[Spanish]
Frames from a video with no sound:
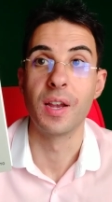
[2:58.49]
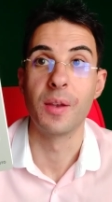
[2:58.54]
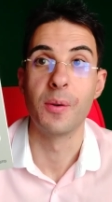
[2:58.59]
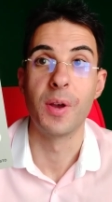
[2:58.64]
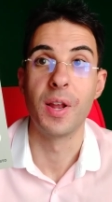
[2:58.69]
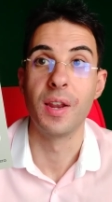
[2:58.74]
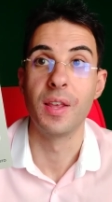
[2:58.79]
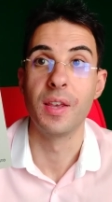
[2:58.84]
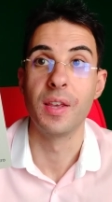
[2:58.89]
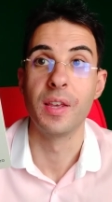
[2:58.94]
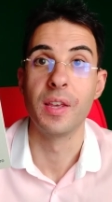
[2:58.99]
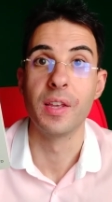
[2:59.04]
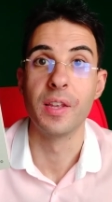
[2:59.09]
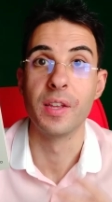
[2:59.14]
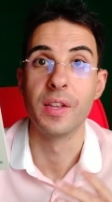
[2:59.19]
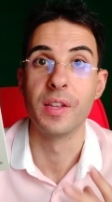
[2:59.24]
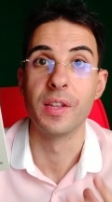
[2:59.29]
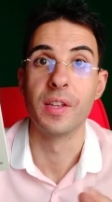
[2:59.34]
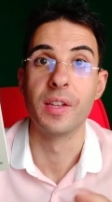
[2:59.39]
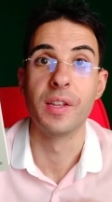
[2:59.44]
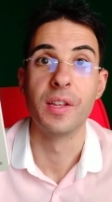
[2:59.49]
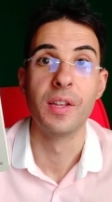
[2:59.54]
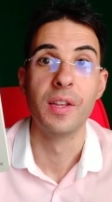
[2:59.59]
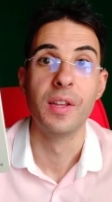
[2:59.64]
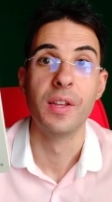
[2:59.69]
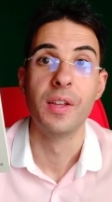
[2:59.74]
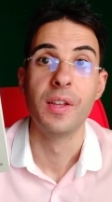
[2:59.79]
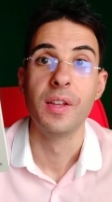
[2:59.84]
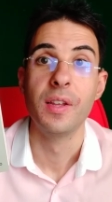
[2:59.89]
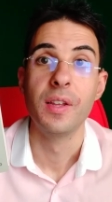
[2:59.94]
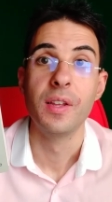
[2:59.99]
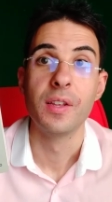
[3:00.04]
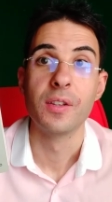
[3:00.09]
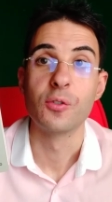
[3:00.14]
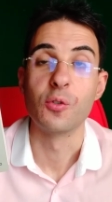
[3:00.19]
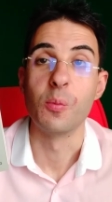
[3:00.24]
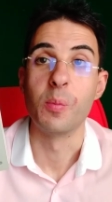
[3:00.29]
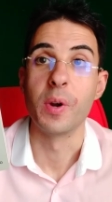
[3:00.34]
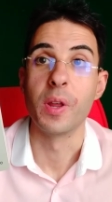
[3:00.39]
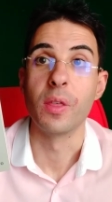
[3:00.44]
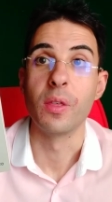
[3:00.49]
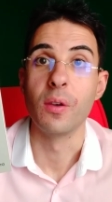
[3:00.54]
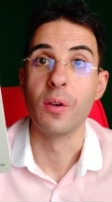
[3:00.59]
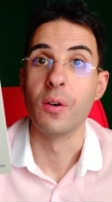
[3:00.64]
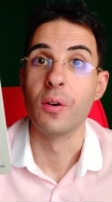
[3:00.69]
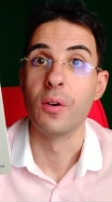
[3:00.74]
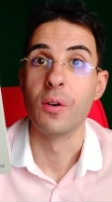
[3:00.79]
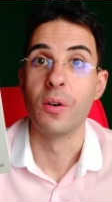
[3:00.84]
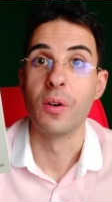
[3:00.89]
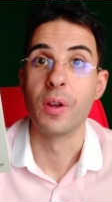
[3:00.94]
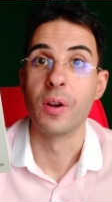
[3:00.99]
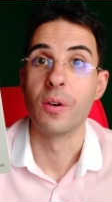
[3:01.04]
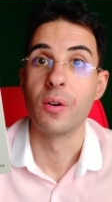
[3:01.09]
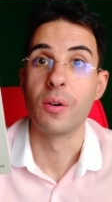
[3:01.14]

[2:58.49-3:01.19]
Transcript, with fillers: que vale su precio en